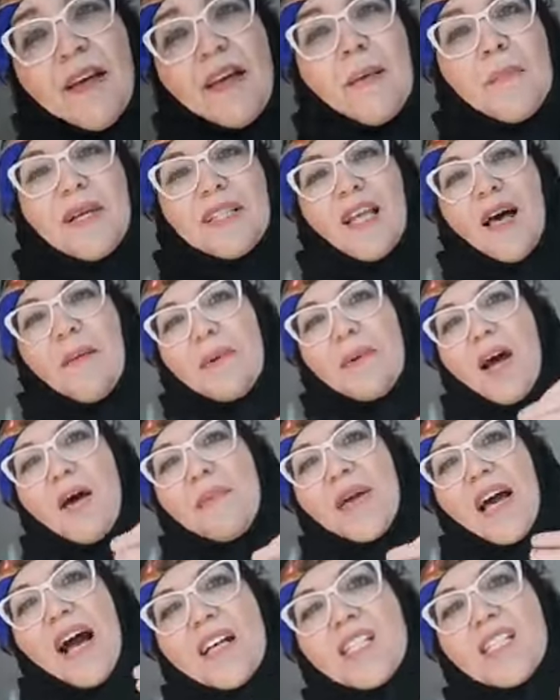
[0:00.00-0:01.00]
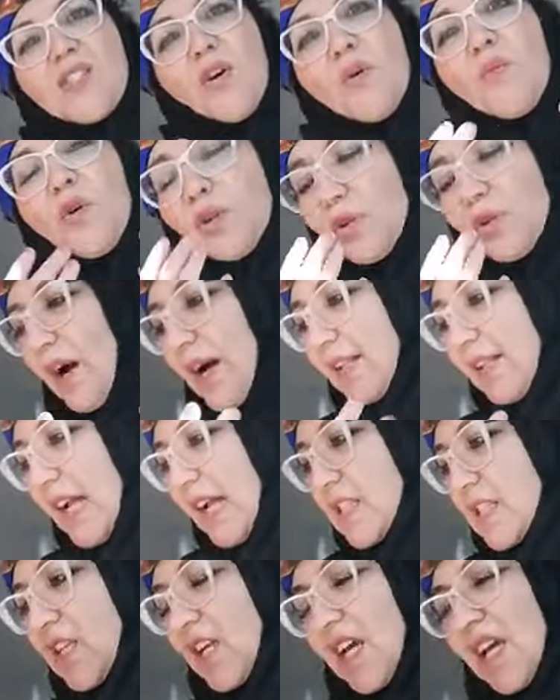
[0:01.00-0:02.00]
يا مدام راهم يعصدوا يموتوا على
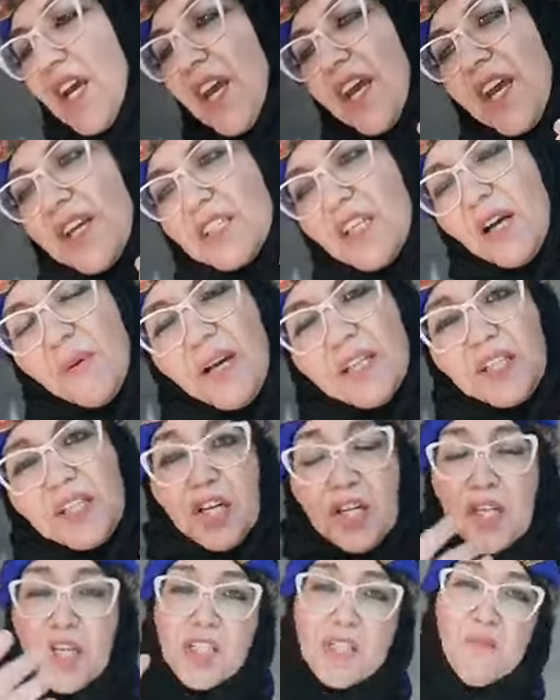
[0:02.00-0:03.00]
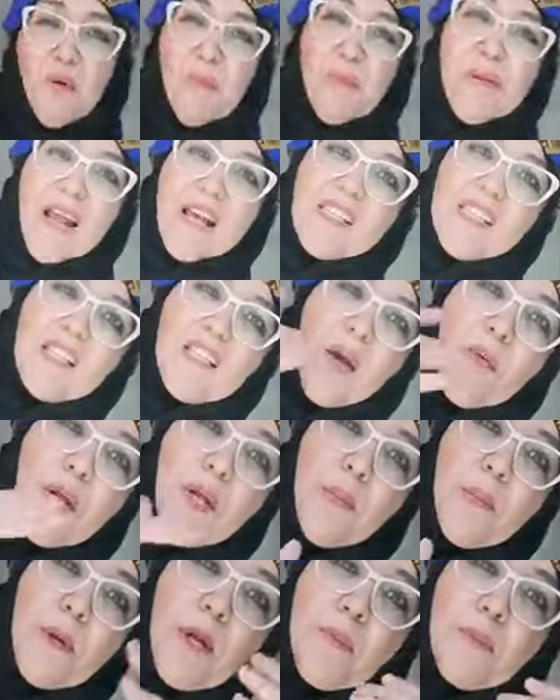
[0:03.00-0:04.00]
التعصيد وخاتي غير يسمعوا بالعصيده
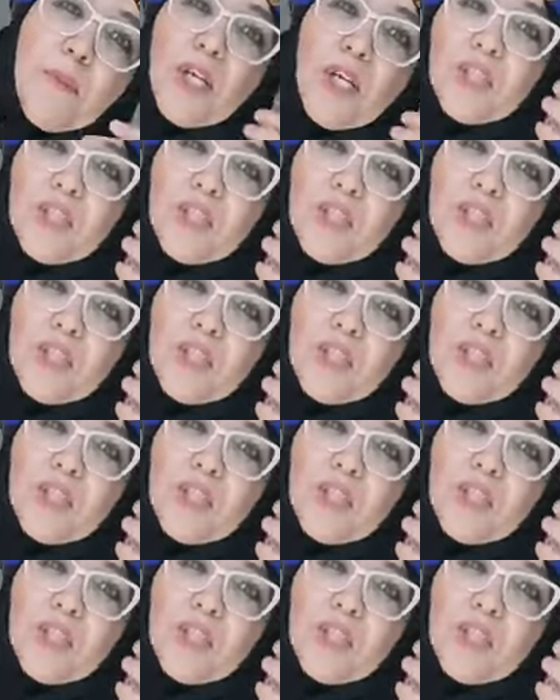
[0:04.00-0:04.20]
يوليو بنهم